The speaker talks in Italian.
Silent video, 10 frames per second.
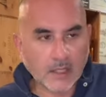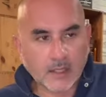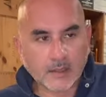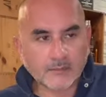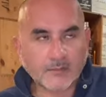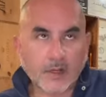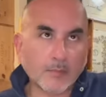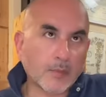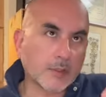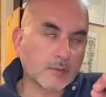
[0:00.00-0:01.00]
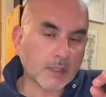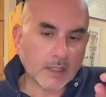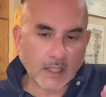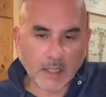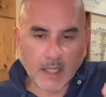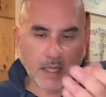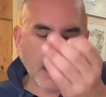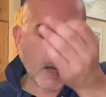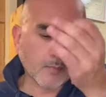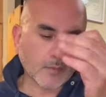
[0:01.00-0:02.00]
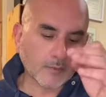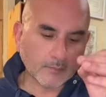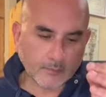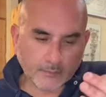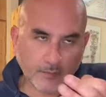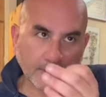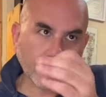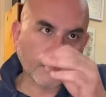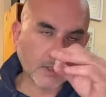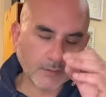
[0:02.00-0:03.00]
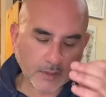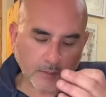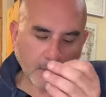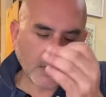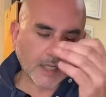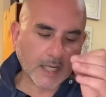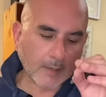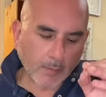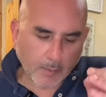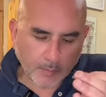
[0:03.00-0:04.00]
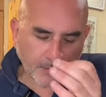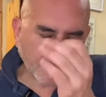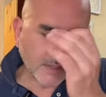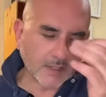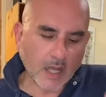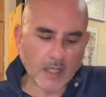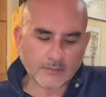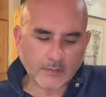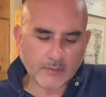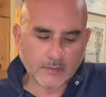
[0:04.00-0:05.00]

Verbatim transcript: eh, va un po' ad aiutare il ricamo, no? va, va, va ad aiutare un po' il ricamo un po' più speziato.